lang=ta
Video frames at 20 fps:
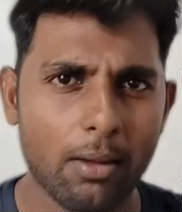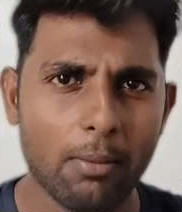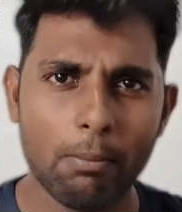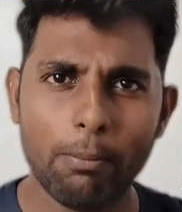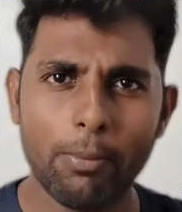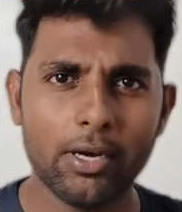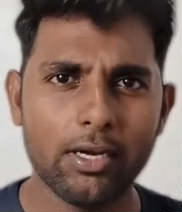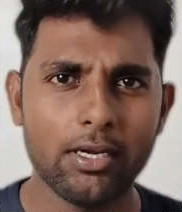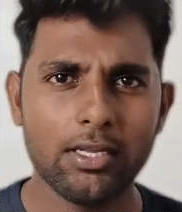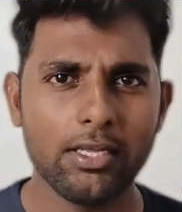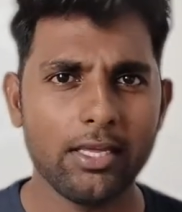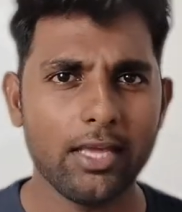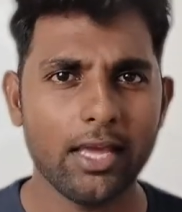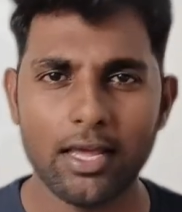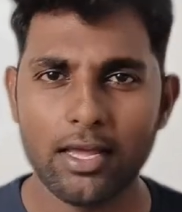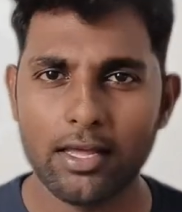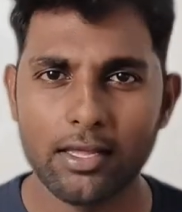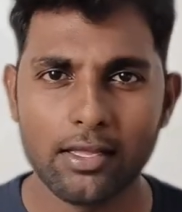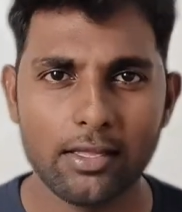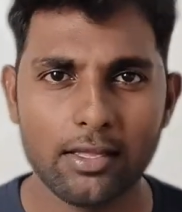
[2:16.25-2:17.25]
பட்
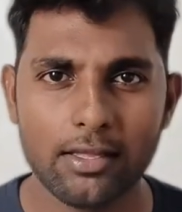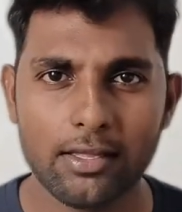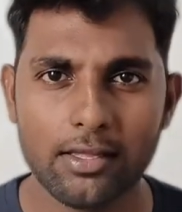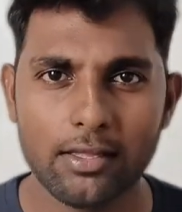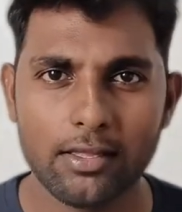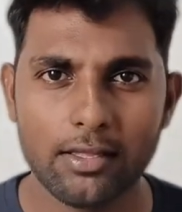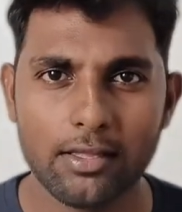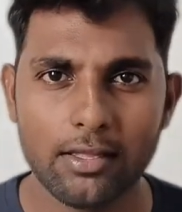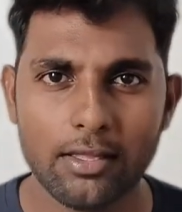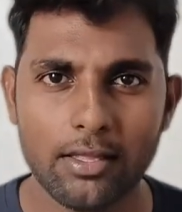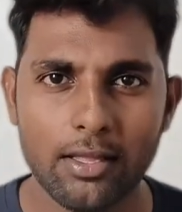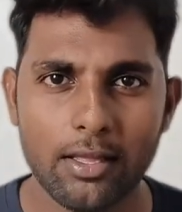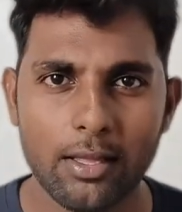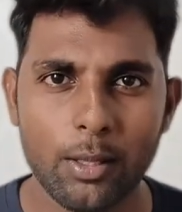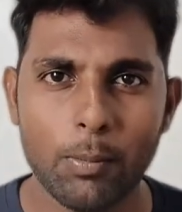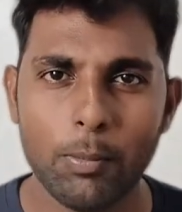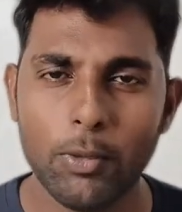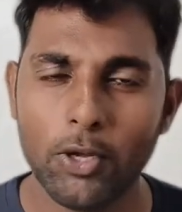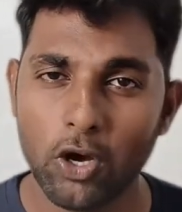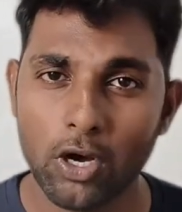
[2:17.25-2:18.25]
ஏன்
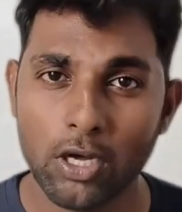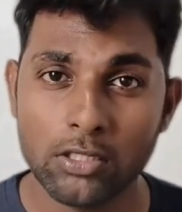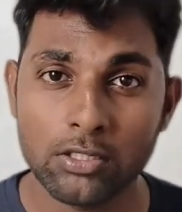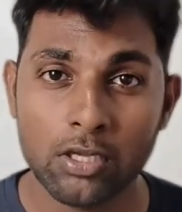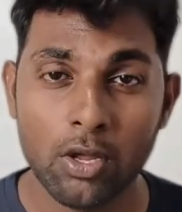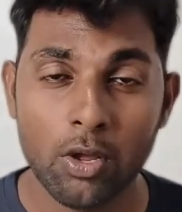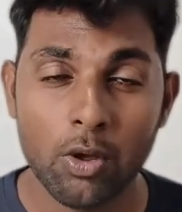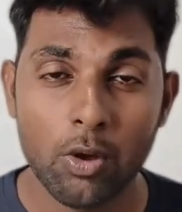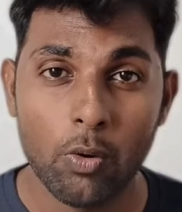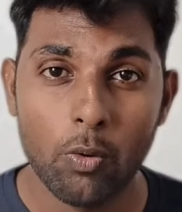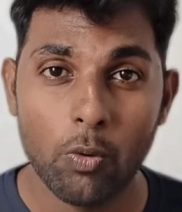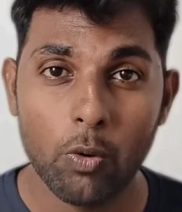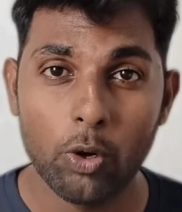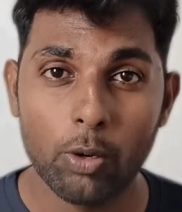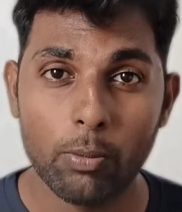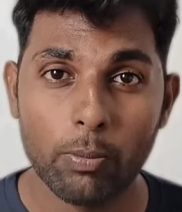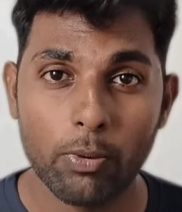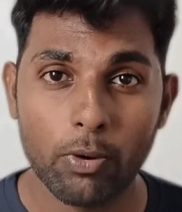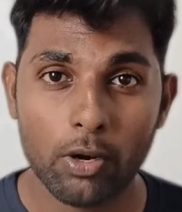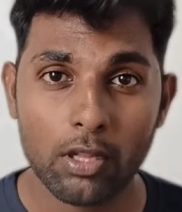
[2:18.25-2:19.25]
பிகாஸ் ஒரு
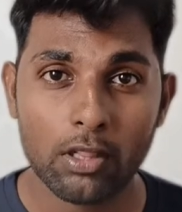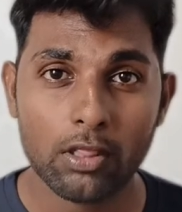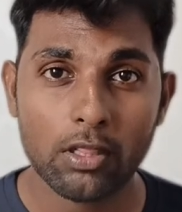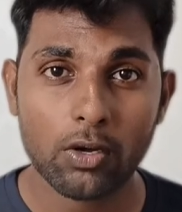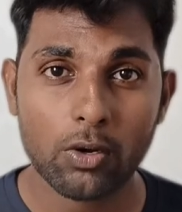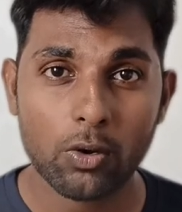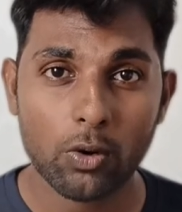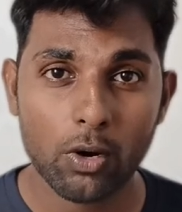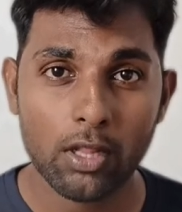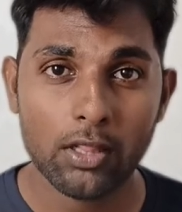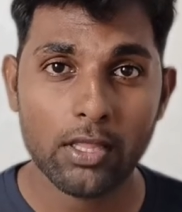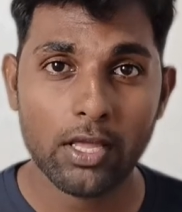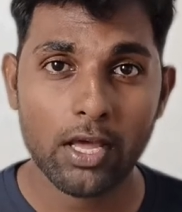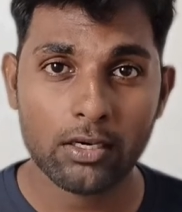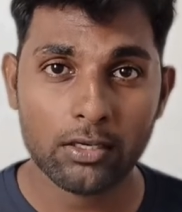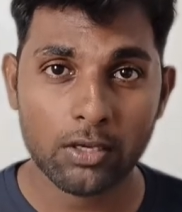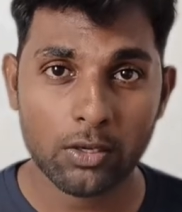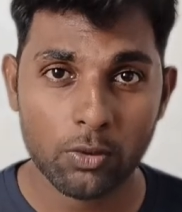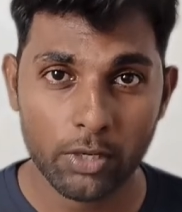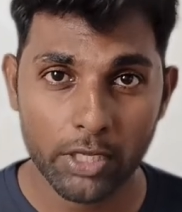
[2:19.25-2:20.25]
பிறந்த குழந்தையாக
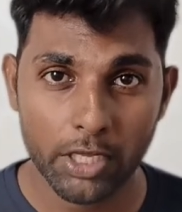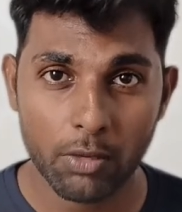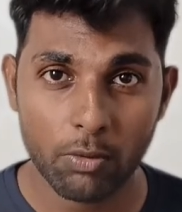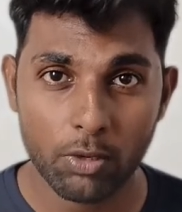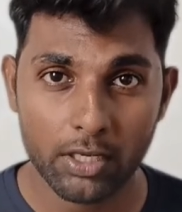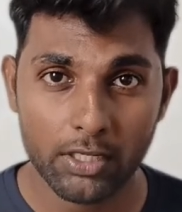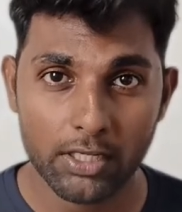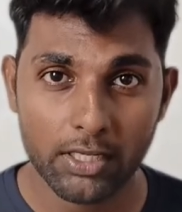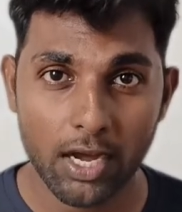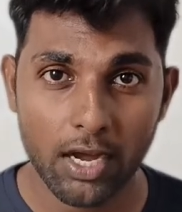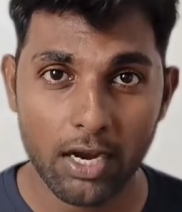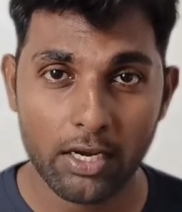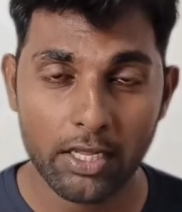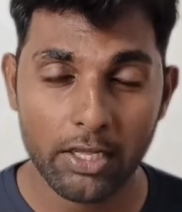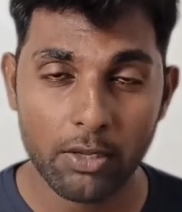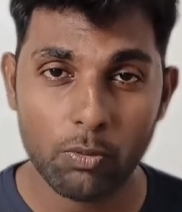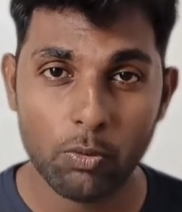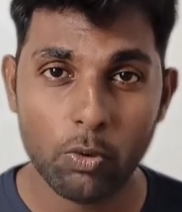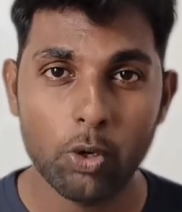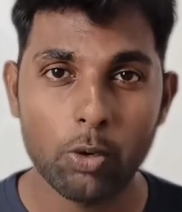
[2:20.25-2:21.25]
இருக்கக்கூடிய ஒரு யாழி
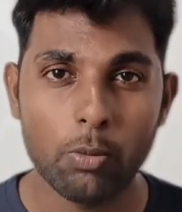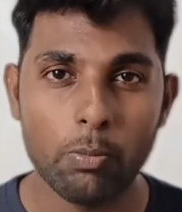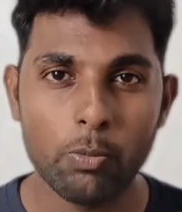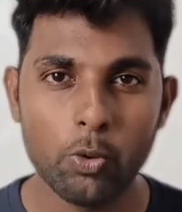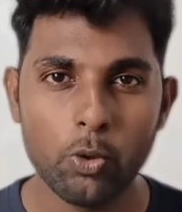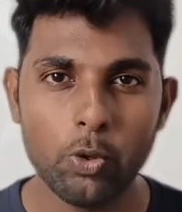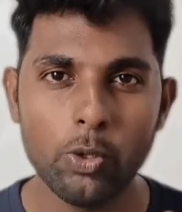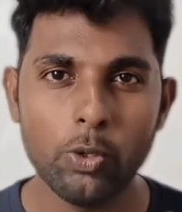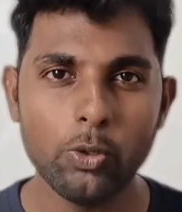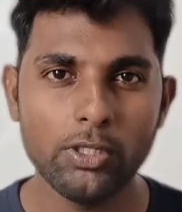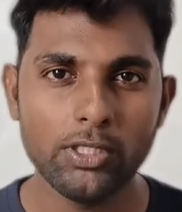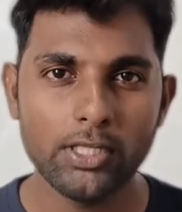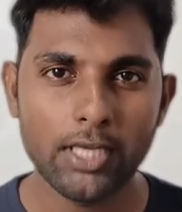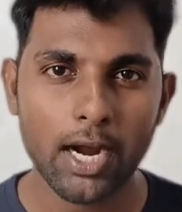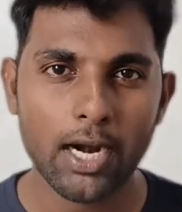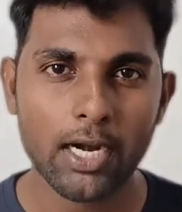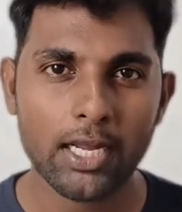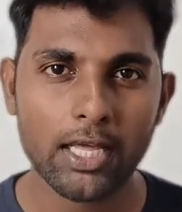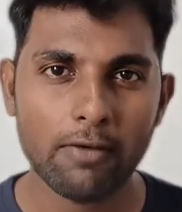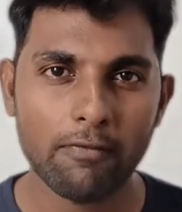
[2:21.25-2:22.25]
ஒரு முழு
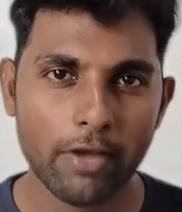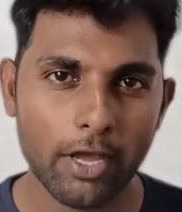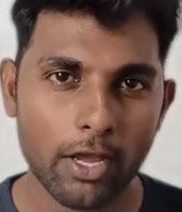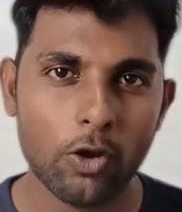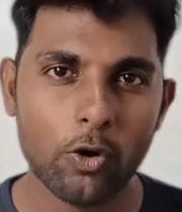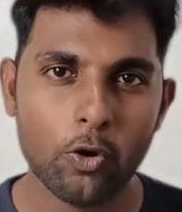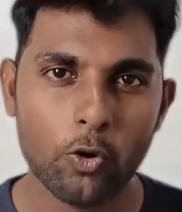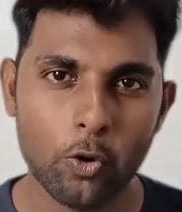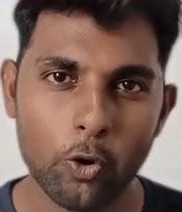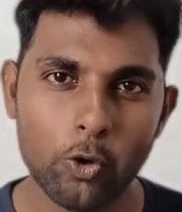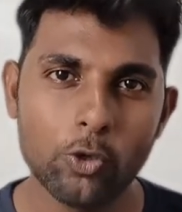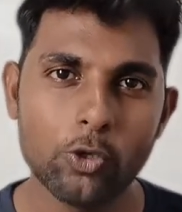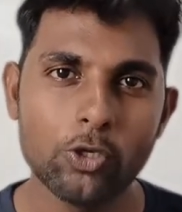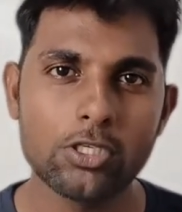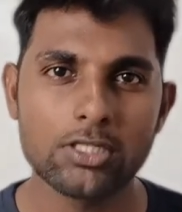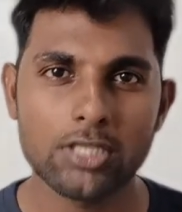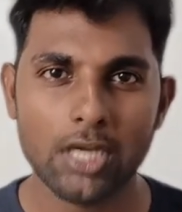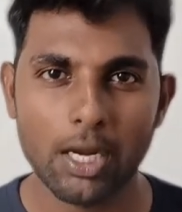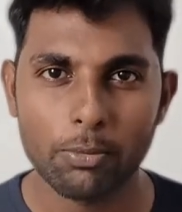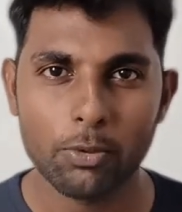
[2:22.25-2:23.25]
யானையவே கொண்டு
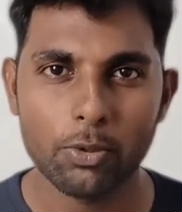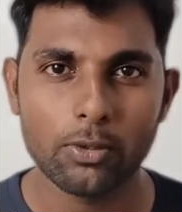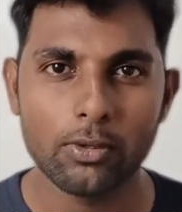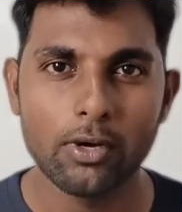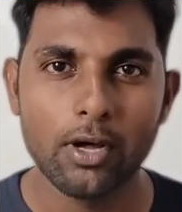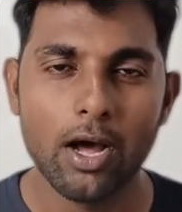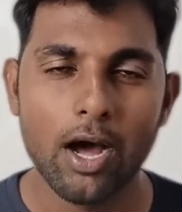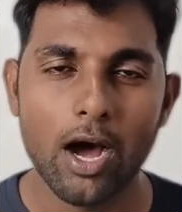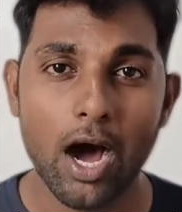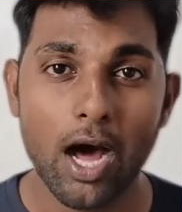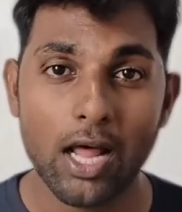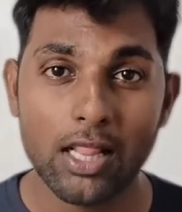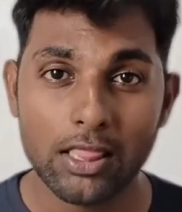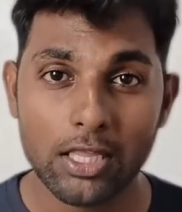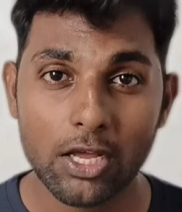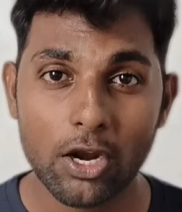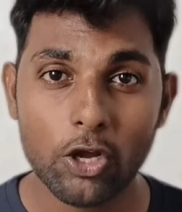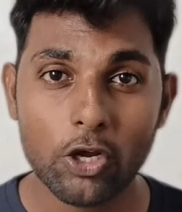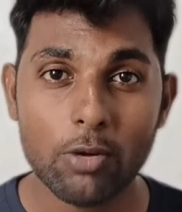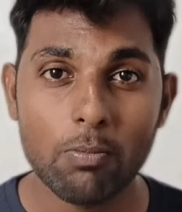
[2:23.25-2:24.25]
சாப்பிட்ரும் அந்த
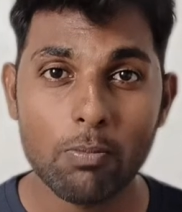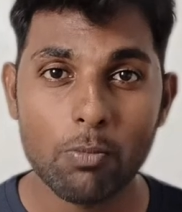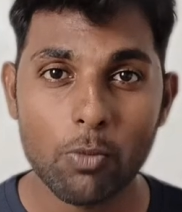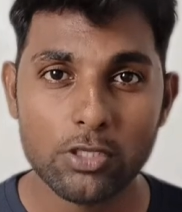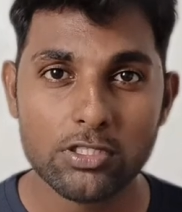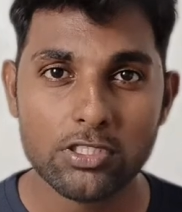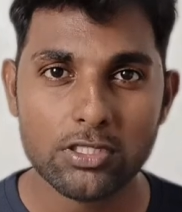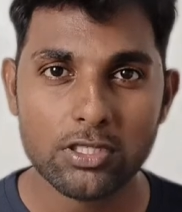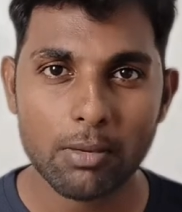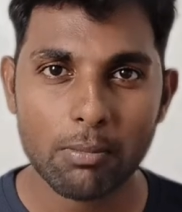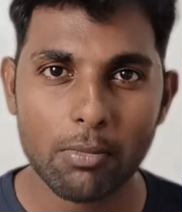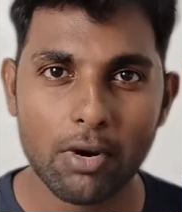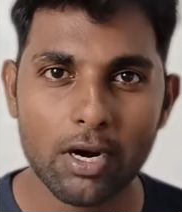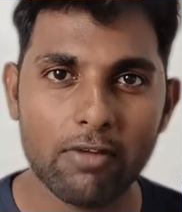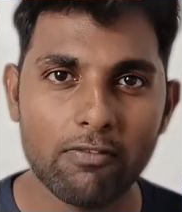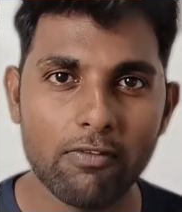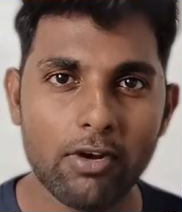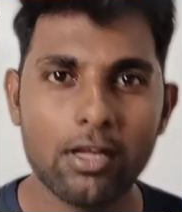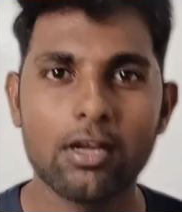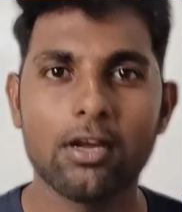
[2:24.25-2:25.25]
அளவுக்கு மோசமான
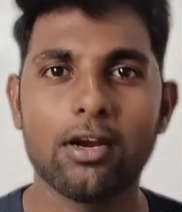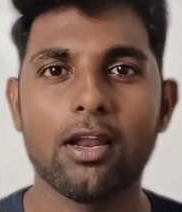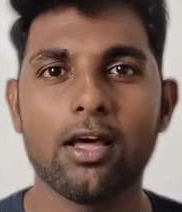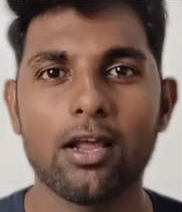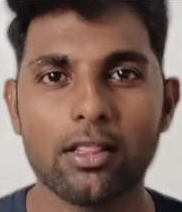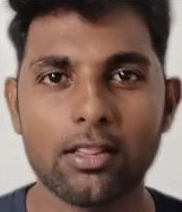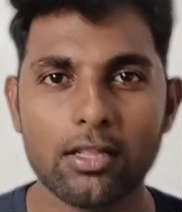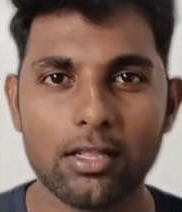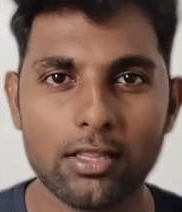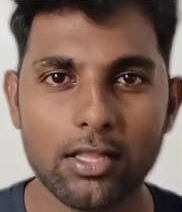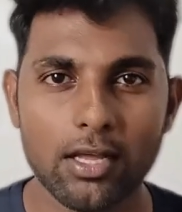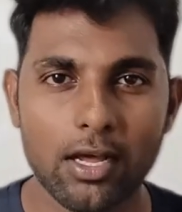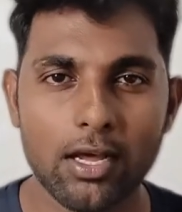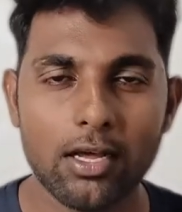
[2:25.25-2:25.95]
விலங்குகளாக இருந்தது தான்